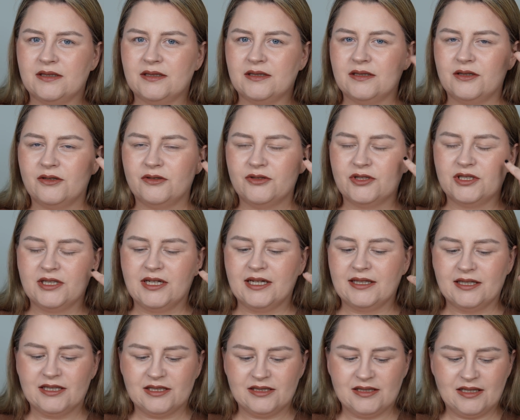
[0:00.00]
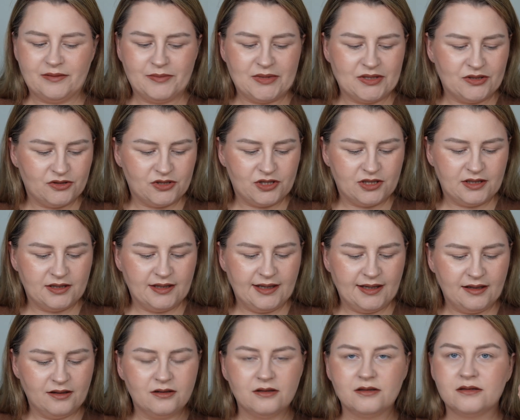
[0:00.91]
e, kącika też damy coś
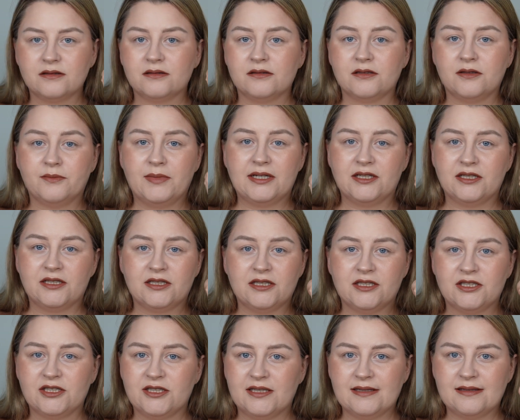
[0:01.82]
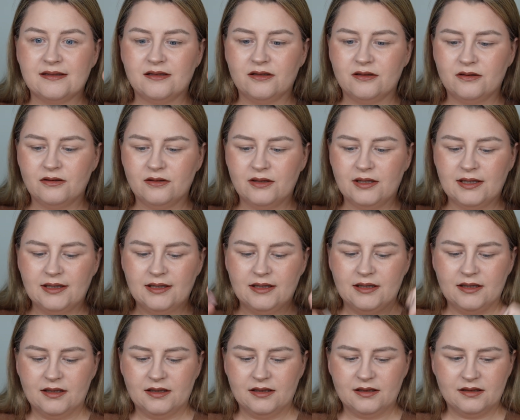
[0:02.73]
innego. Zobaczę jeszcze co.
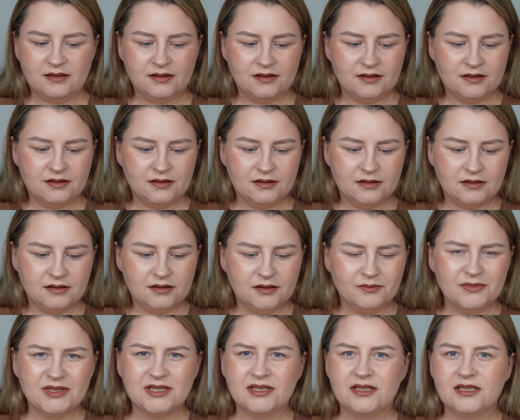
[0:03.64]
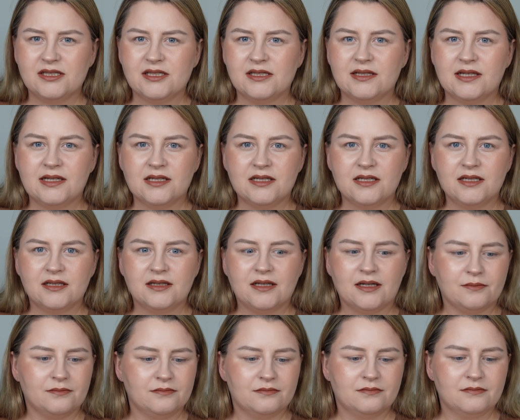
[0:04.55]
I myślę, że
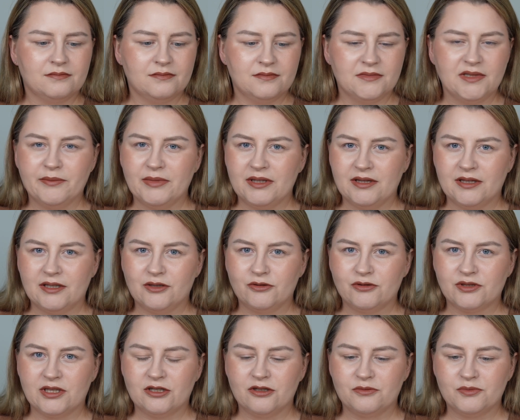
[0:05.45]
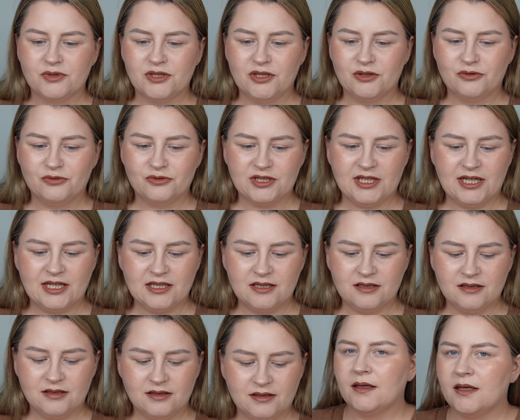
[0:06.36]
zaczynam. Nie będę już tego
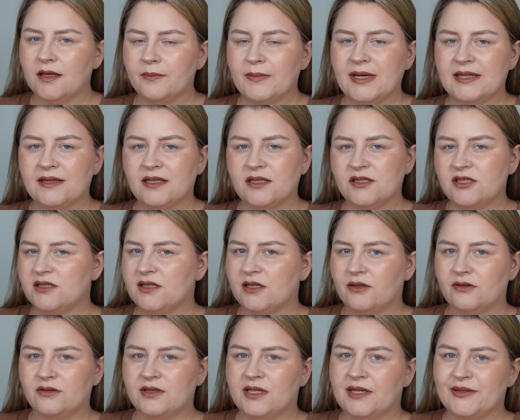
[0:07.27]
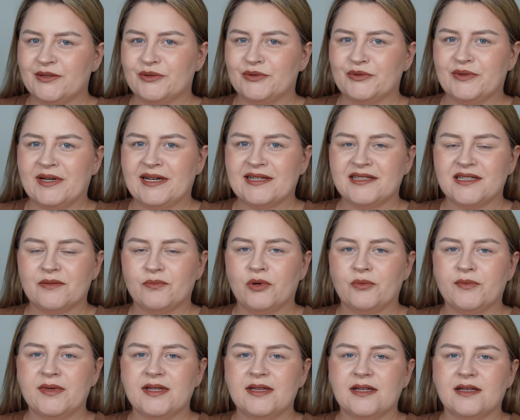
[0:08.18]
przedłużać. I matę dzisiaj od razu, słuchajcie,
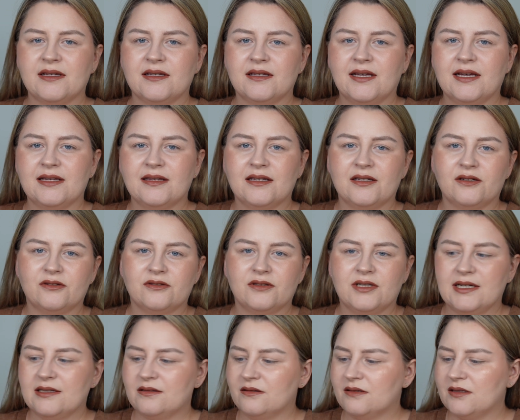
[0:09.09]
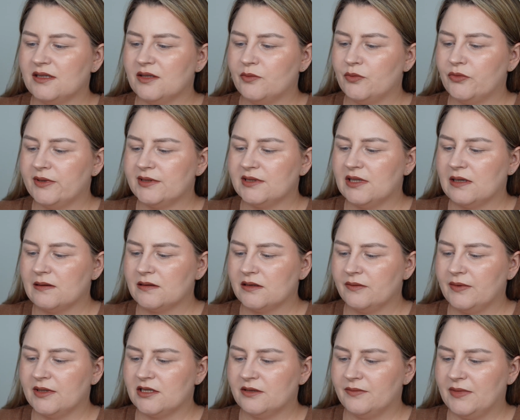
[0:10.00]
pominę. Jadę od razu z tym błyskiem.
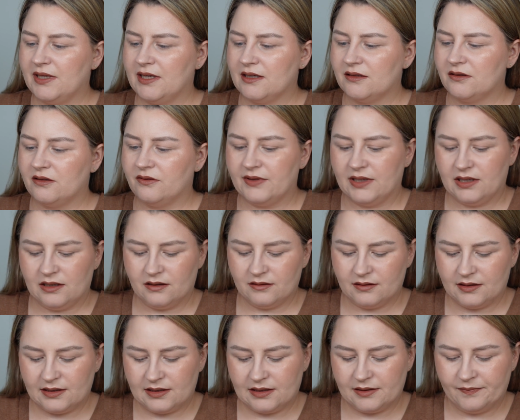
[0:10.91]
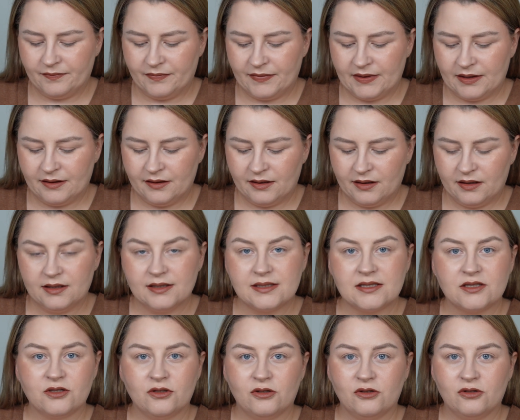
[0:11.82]
Zobaczymy, jak to wygląda
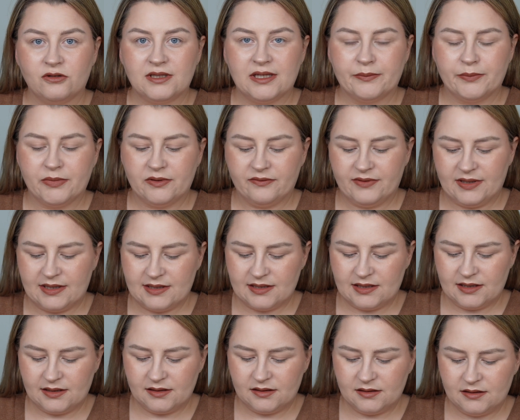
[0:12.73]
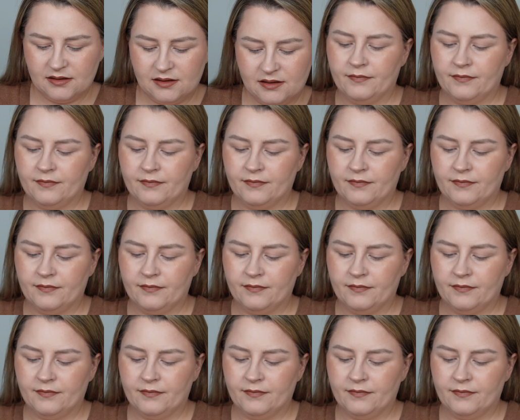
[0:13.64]
solo na powiece.